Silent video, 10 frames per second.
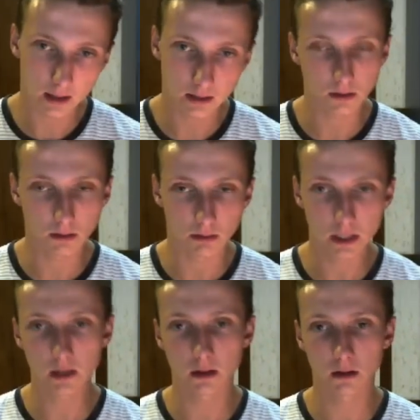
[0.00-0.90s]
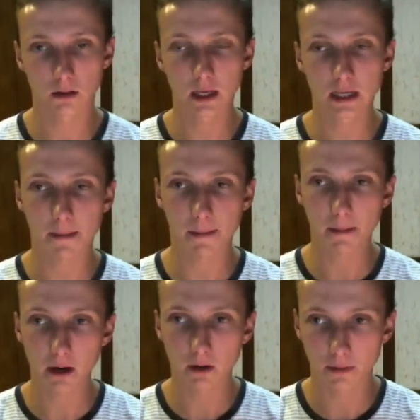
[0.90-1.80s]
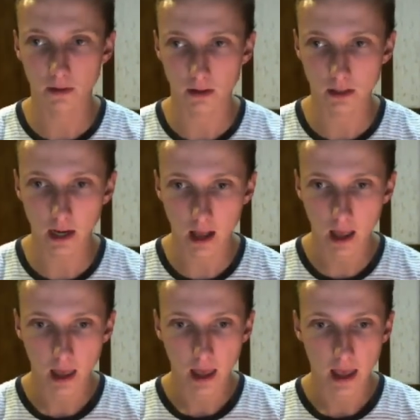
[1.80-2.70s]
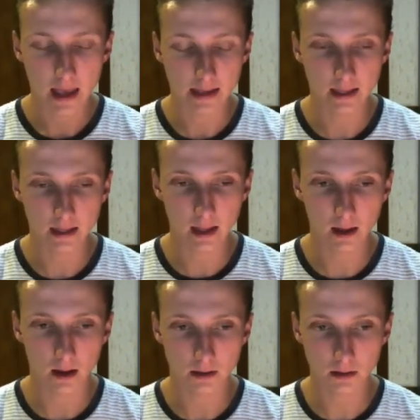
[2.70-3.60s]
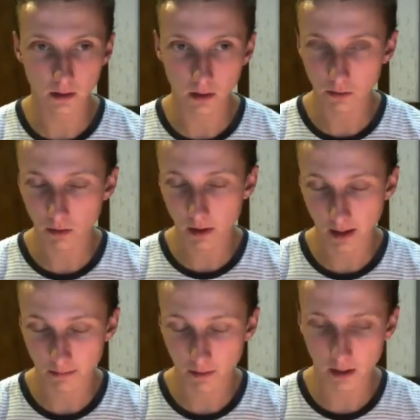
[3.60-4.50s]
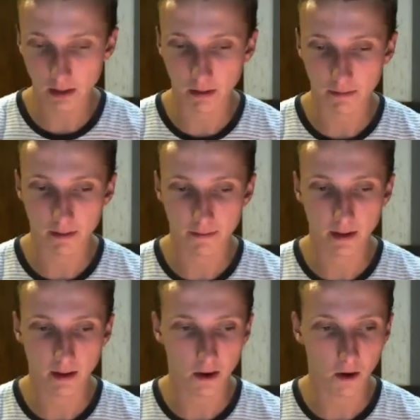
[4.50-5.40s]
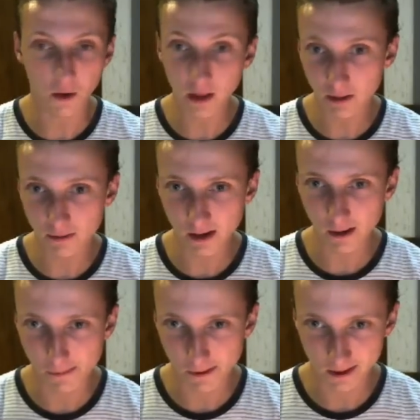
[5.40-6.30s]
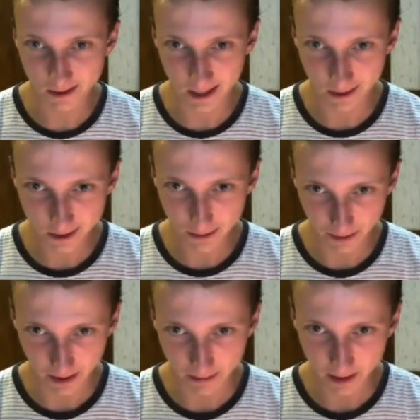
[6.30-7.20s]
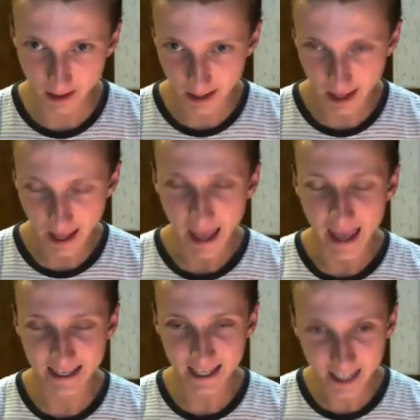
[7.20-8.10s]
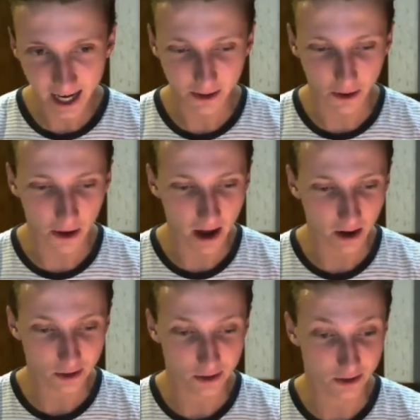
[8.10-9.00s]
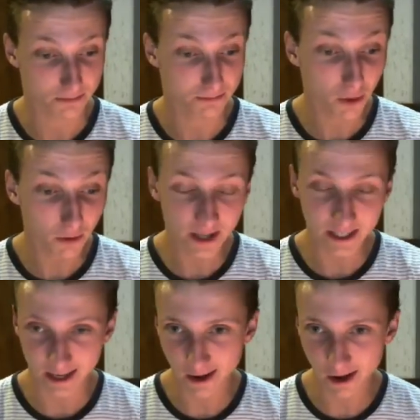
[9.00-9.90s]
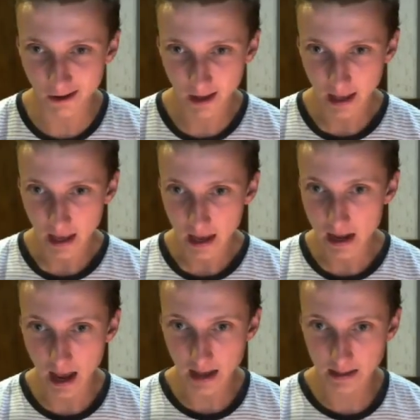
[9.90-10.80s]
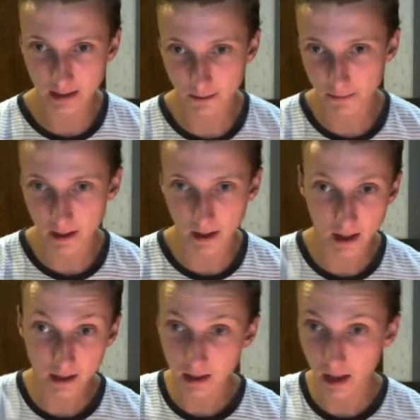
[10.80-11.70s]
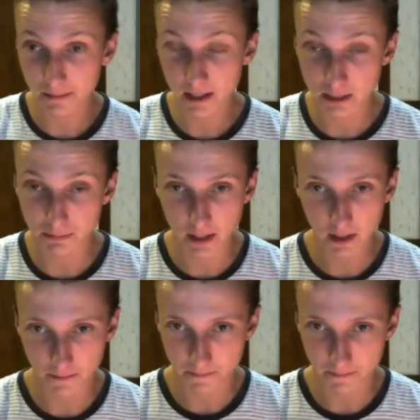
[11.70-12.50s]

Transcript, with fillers: sur celui-ci étant donné qu'il a pas mal de potentiel. Et c'était 133 euh, Gamer qui m'avait fait euh, redécouvrir le potentiel de ce Pokémon. Et c'est Chartor. Alors pourquoi Chartor Il a accès au PDR, il rapide spin,